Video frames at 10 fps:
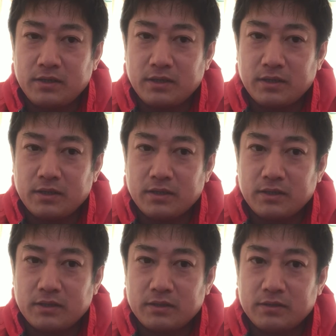
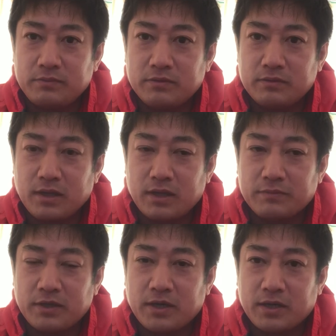えー、自分が
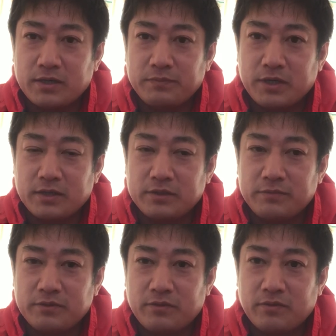磨か磨自
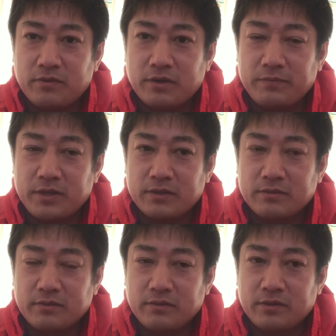分の心が磨く
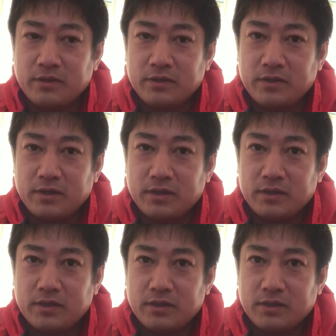と、
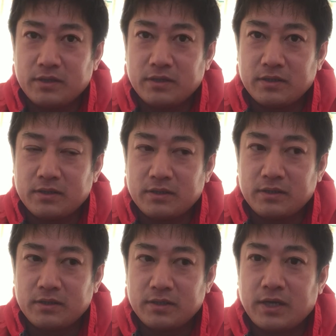えー、
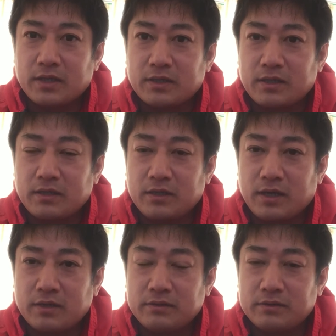光って
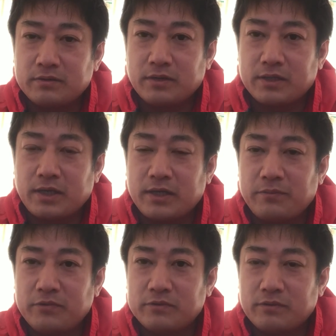光る、それが
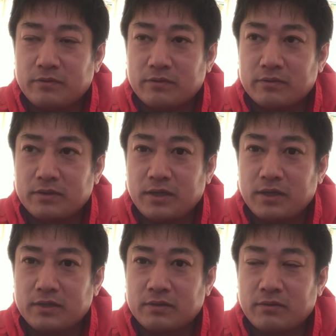ダイヤモンドの
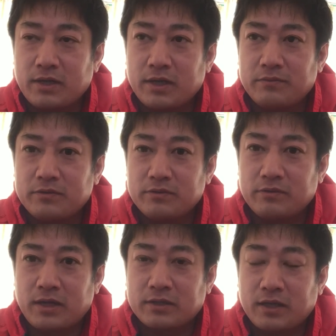でそのダイヤモンド
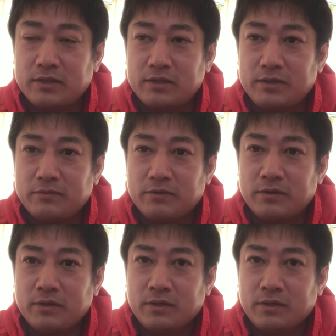を他人にも